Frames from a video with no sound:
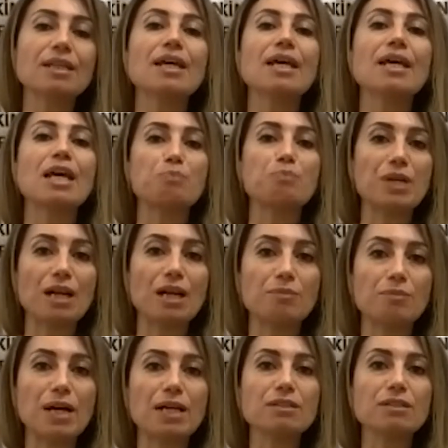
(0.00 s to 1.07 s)
hep
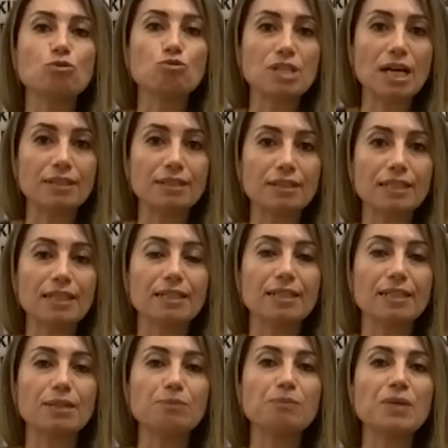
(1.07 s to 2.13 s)
beraber
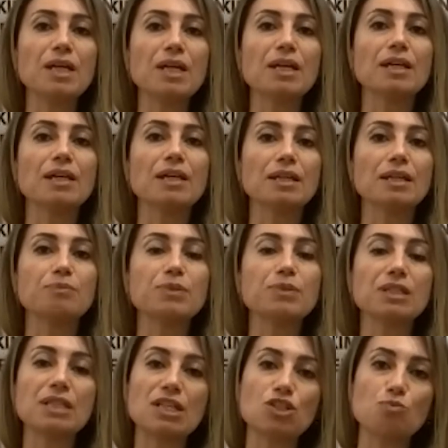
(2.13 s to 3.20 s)
düzenleyelim e, bir
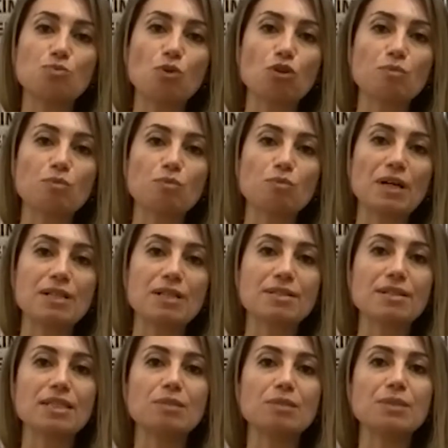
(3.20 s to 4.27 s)
gelişme olmazsa
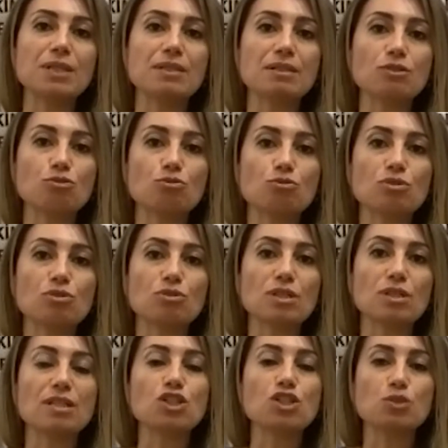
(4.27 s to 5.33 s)
27 Ağustos'ta da
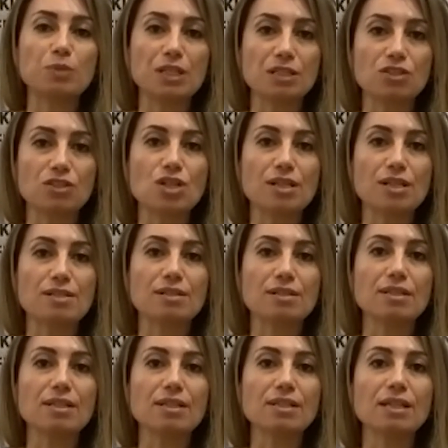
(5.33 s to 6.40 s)
iş bırakacağız
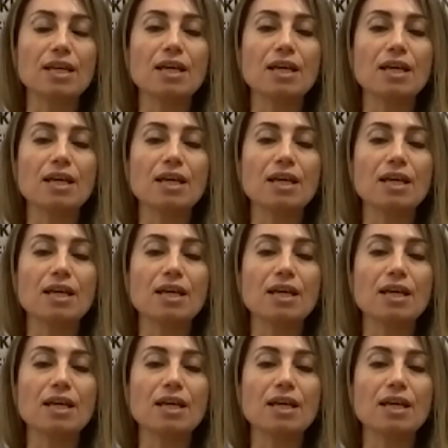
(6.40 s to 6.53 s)
dedik.